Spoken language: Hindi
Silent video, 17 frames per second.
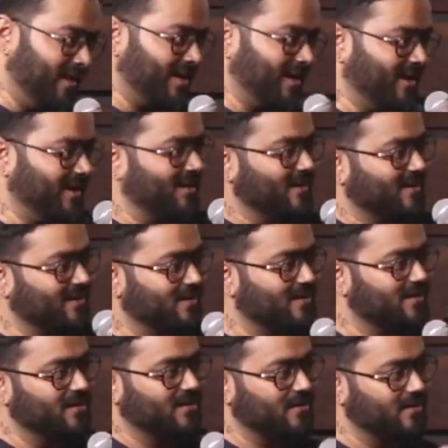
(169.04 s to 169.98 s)
देख रहे
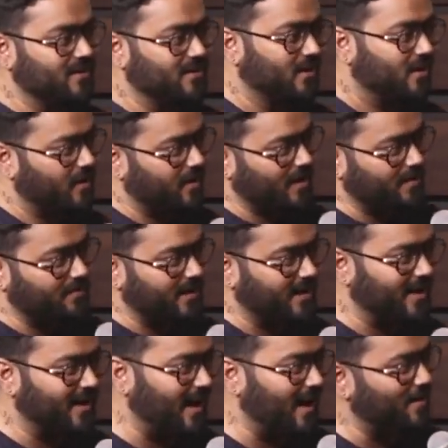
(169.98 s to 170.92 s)
हैं और हम
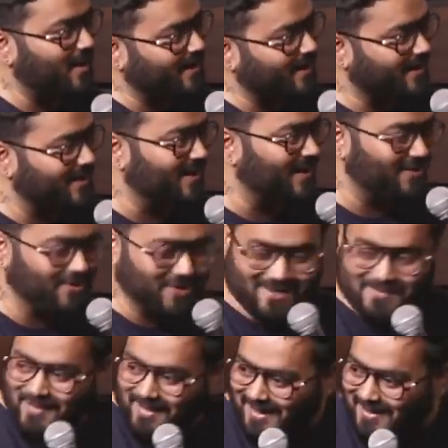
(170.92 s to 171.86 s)
कह रहे हैं हाँ भाई ठीक ही है
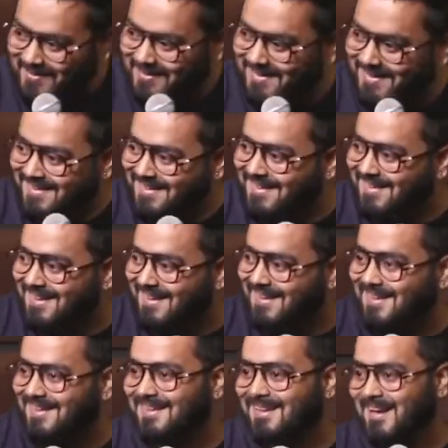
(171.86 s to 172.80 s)
फिर
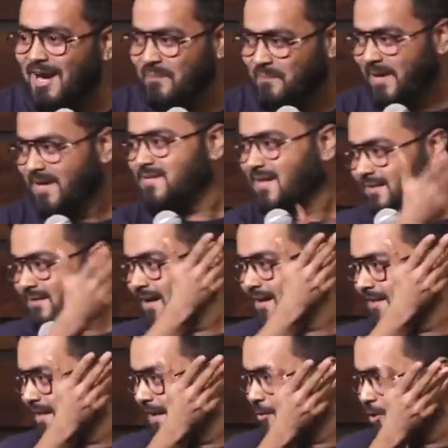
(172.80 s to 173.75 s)
मतलब हमने
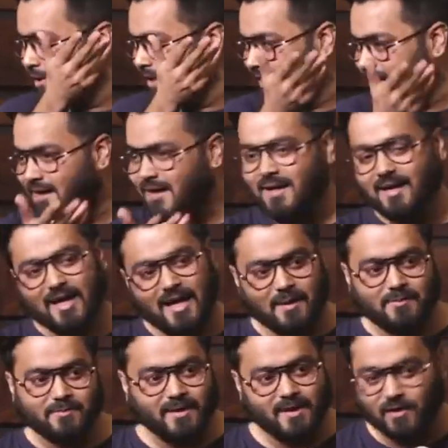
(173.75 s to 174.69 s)
सत्तर दिए वो देखने के लिए
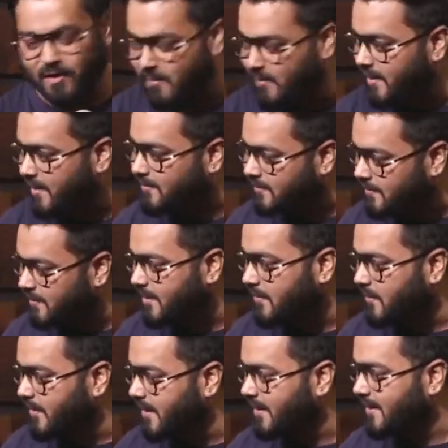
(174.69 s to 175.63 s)
आप दे रहे हो हमें तो
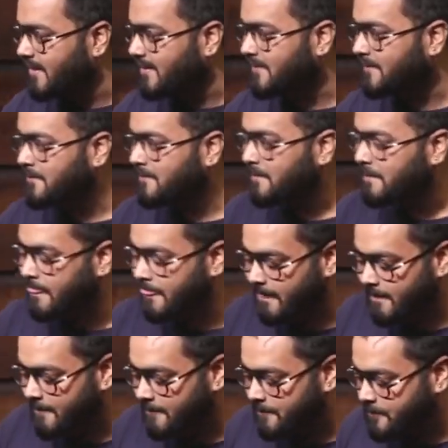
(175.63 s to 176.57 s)

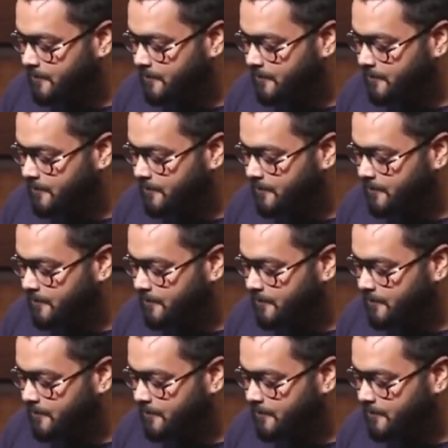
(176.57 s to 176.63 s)
बढ़िया